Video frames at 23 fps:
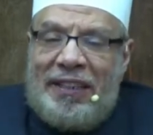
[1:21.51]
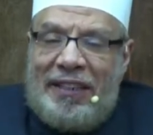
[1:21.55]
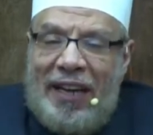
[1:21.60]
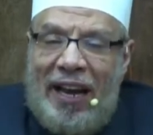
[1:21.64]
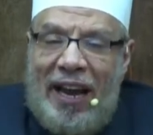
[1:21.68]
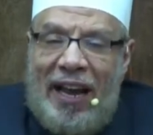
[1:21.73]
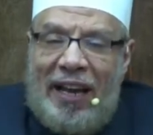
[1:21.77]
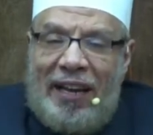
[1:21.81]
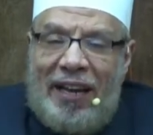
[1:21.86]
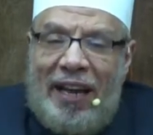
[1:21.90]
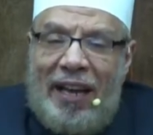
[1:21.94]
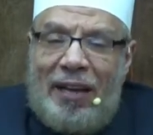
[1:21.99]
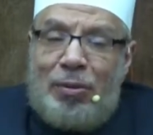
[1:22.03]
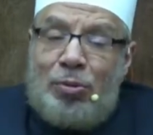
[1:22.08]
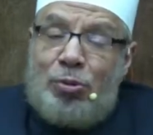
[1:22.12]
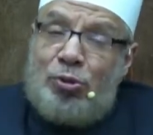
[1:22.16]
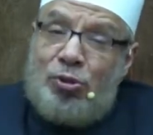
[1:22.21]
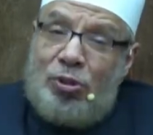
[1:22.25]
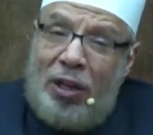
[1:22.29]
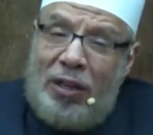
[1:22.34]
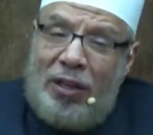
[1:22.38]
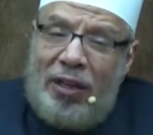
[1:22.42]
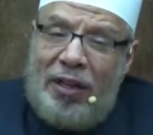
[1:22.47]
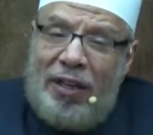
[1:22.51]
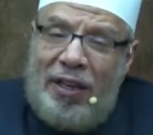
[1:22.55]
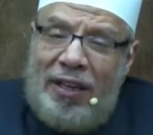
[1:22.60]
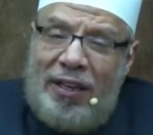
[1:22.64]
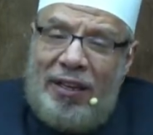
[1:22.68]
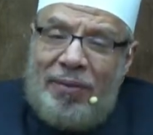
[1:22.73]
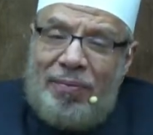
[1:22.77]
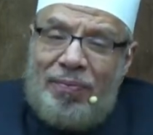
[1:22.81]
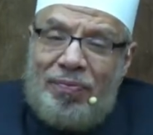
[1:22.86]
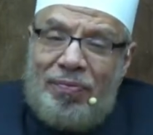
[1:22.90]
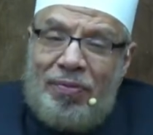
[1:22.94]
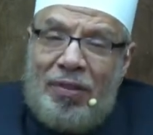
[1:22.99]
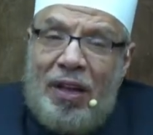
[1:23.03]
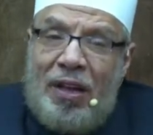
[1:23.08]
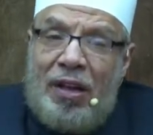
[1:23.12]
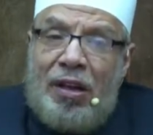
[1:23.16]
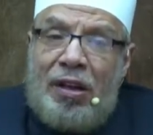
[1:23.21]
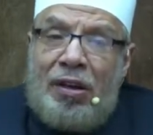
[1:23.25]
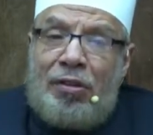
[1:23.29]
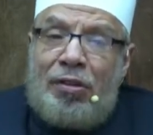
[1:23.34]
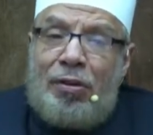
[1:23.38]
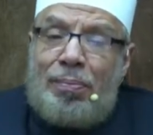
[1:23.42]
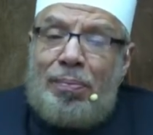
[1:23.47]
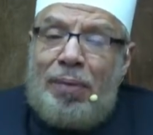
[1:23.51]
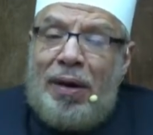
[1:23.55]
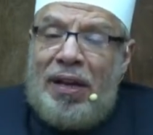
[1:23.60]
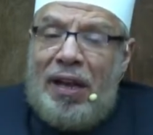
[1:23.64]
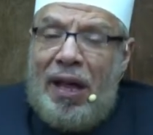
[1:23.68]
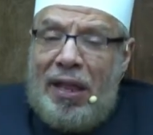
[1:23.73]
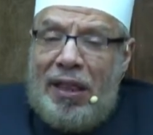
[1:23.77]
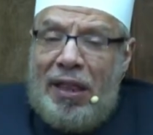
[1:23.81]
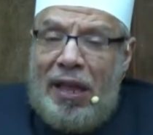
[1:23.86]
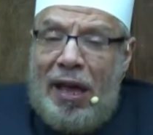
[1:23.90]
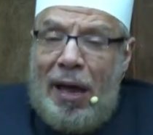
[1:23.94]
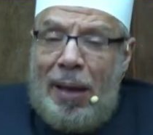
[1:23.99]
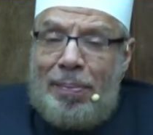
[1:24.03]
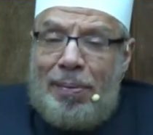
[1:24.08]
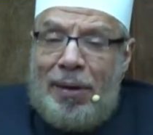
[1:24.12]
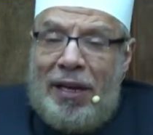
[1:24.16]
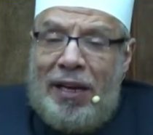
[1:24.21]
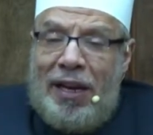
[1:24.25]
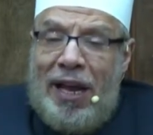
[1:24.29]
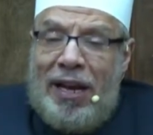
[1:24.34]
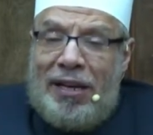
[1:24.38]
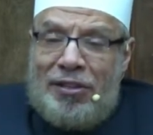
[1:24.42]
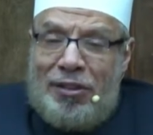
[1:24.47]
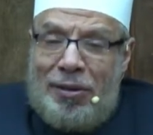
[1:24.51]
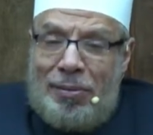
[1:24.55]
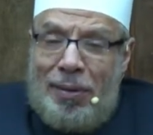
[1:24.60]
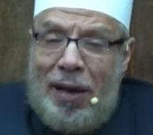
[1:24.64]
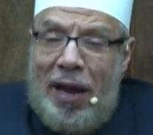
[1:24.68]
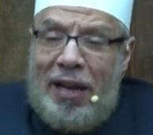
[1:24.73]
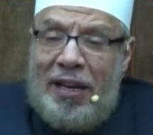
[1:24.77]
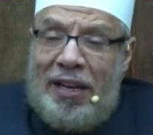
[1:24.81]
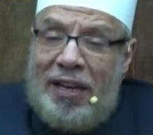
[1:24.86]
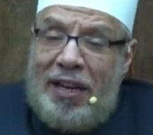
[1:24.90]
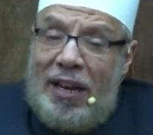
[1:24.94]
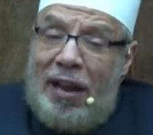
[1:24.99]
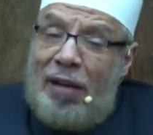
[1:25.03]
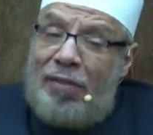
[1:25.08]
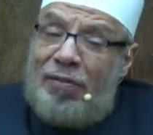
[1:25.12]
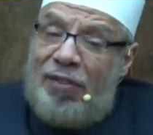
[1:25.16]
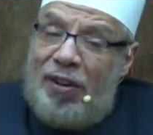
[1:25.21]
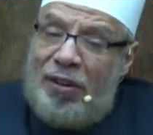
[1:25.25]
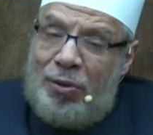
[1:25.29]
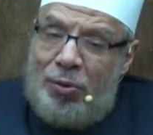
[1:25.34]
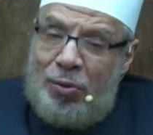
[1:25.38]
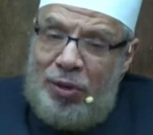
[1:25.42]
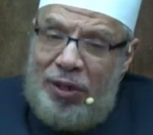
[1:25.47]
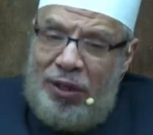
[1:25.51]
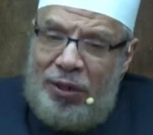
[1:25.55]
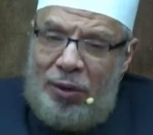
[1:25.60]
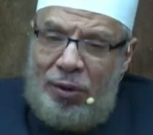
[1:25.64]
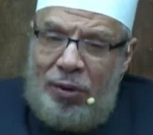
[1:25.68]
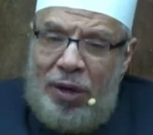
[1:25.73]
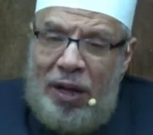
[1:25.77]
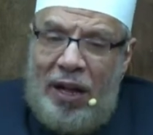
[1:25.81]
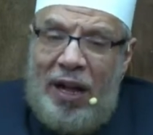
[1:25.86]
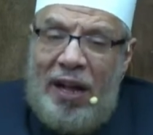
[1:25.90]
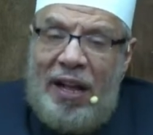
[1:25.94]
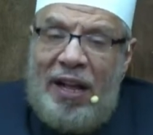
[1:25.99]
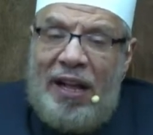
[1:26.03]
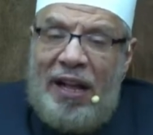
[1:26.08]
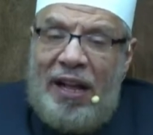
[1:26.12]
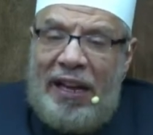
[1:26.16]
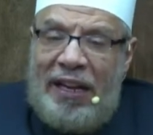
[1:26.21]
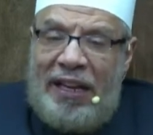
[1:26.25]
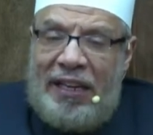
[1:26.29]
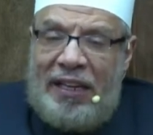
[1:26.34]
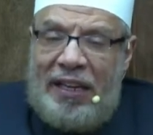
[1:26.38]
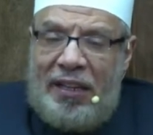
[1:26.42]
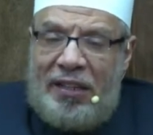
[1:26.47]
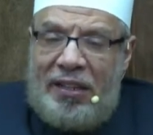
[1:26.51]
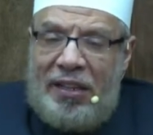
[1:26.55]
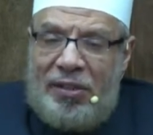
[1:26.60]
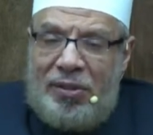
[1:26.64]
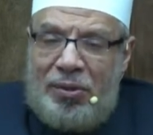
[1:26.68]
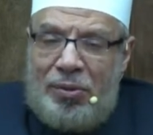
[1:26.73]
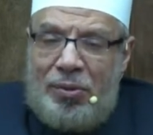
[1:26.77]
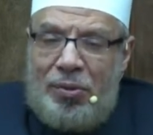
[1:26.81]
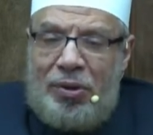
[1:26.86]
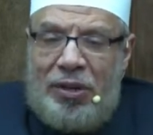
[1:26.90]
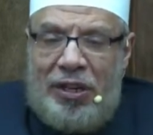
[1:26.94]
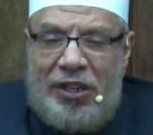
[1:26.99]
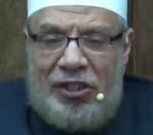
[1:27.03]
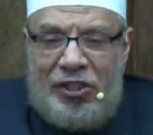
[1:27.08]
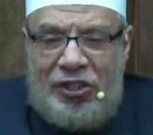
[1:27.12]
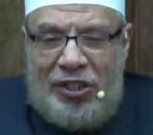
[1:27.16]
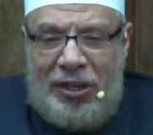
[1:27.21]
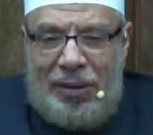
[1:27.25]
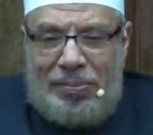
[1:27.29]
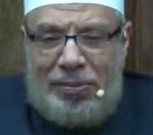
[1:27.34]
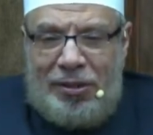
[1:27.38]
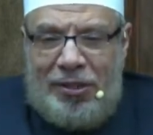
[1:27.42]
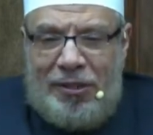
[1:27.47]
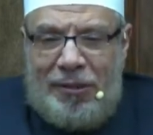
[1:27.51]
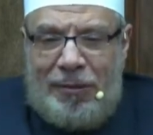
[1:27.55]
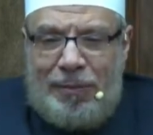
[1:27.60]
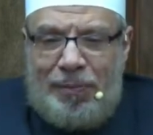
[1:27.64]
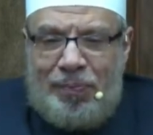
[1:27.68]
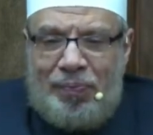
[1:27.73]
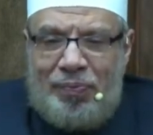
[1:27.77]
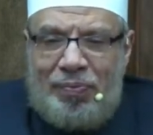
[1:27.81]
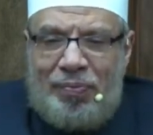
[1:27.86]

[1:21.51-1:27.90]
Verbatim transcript: كان يصلي ثم نذهب إلى جمالنا فنريحها حين تزول الشمس